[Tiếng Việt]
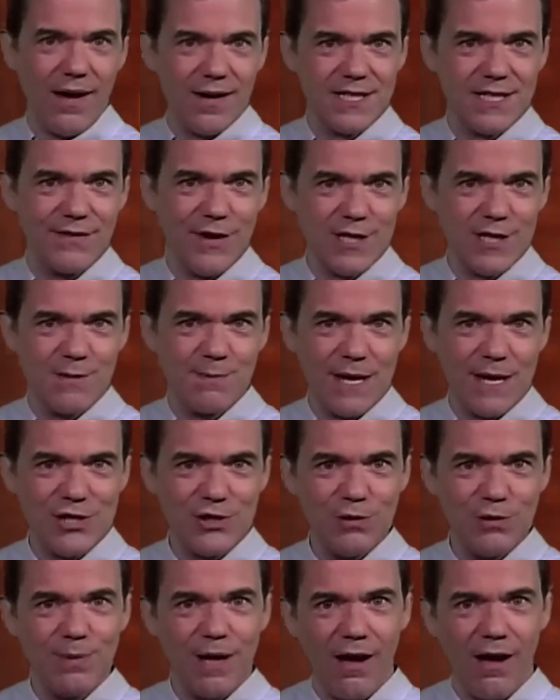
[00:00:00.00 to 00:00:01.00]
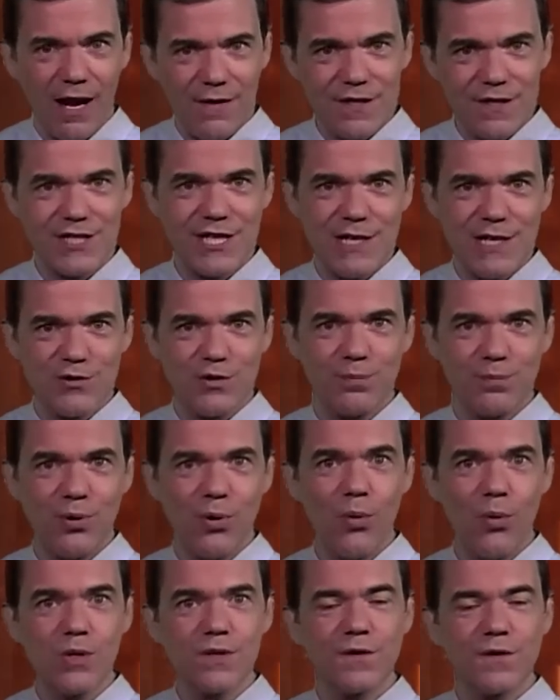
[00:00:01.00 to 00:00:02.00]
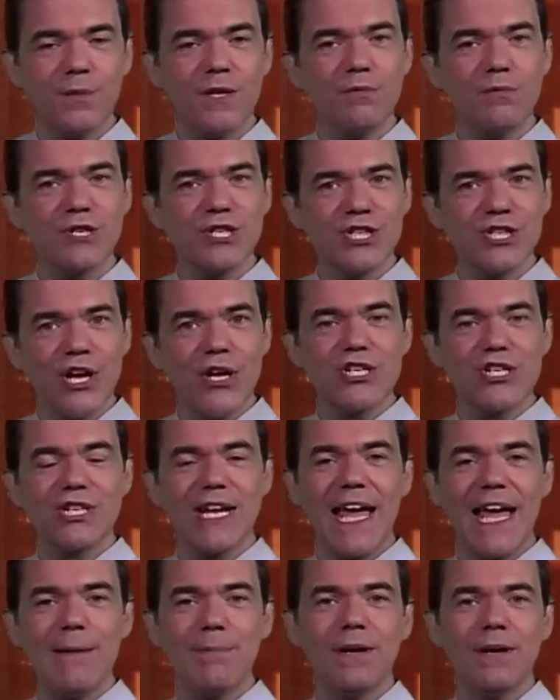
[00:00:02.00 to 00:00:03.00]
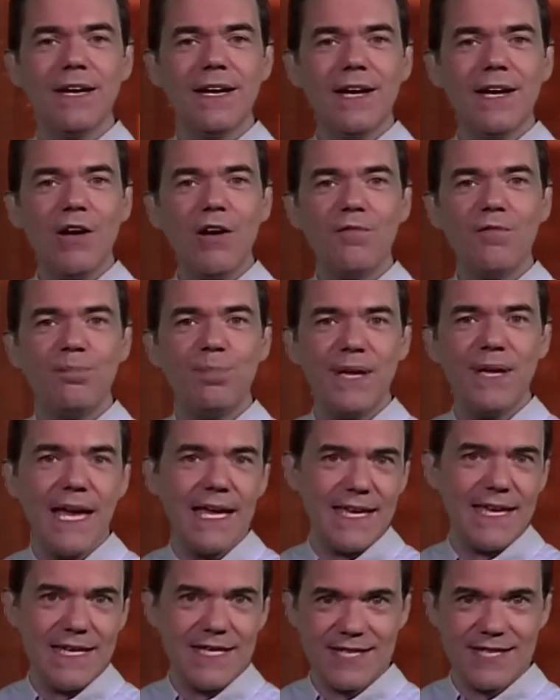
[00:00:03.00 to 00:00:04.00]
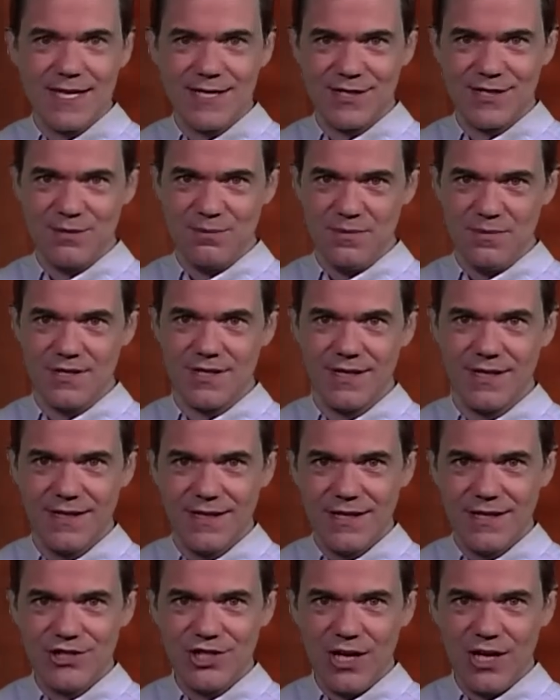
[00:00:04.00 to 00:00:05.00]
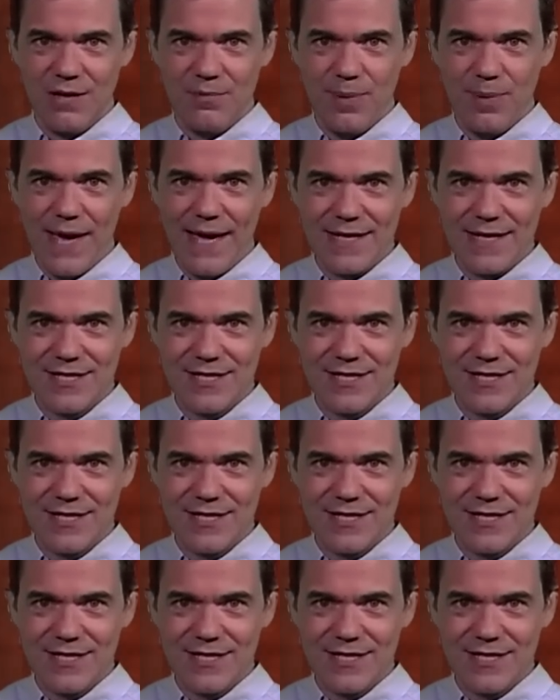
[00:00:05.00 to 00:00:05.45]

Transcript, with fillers: Phần 2 chương trình vẫn tiếp tục với những gì đằng sau bức màn bí mật trong phòng thí nghiệm của BAE Systems.